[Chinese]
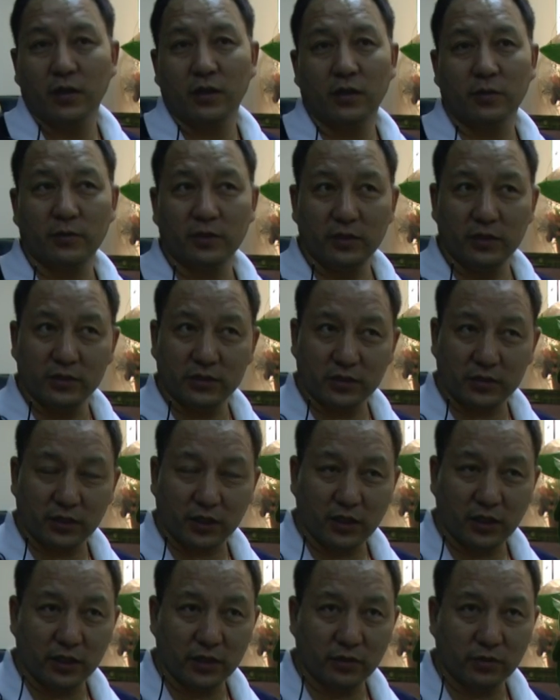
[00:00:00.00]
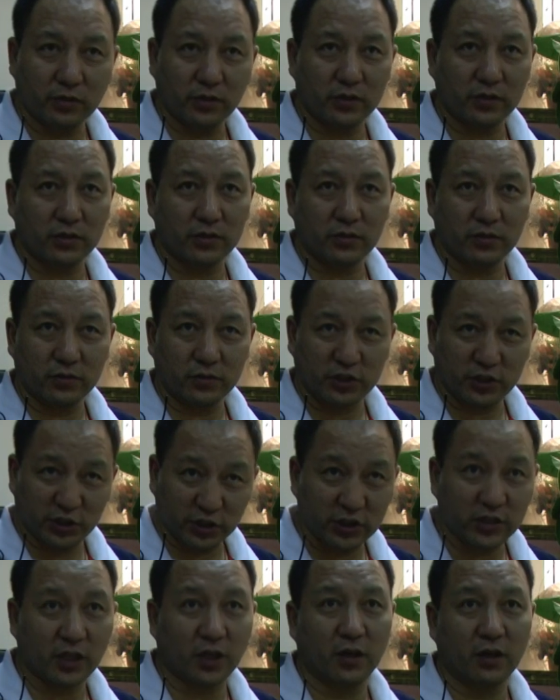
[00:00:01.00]
那么那次的抗议活动中，
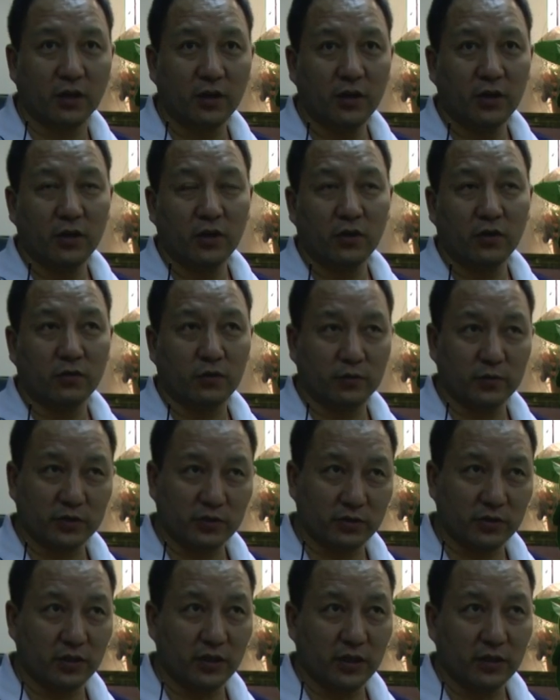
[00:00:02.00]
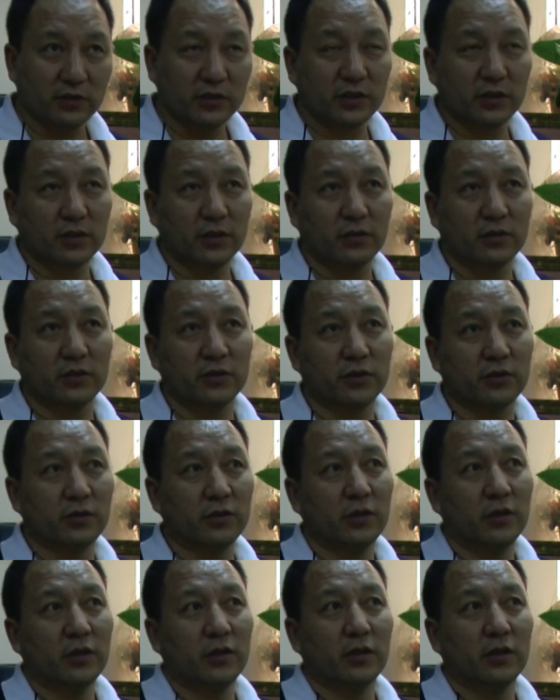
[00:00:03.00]
至少我们所了解到的
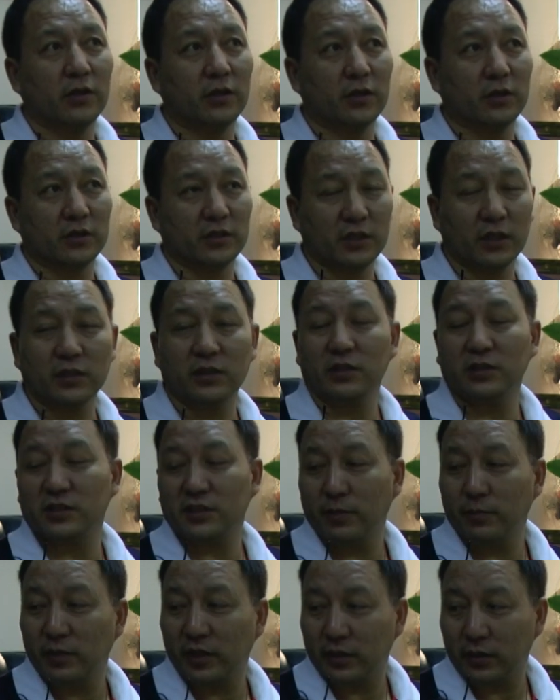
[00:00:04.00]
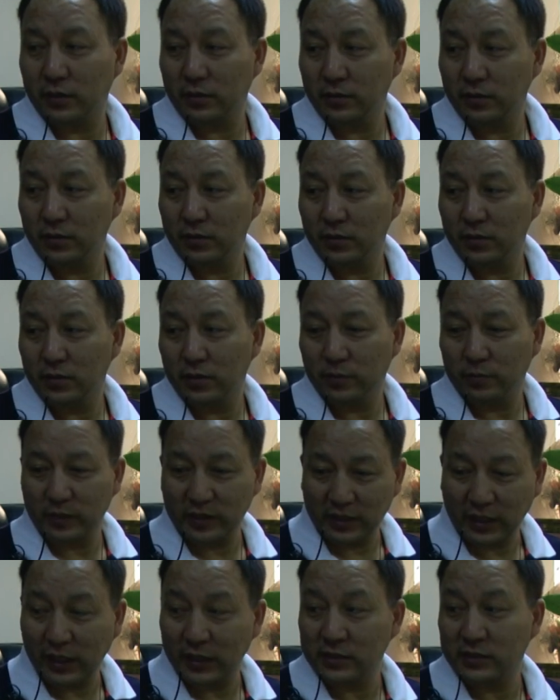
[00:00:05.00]
有，呃，将近三百人
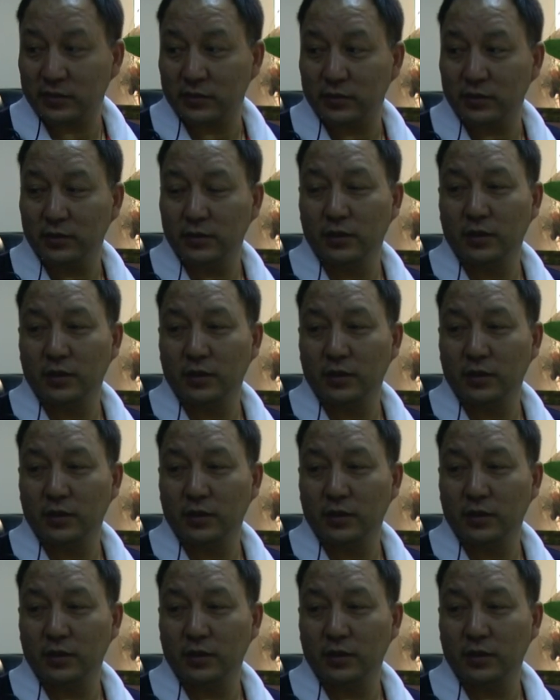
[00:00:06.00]
被打死，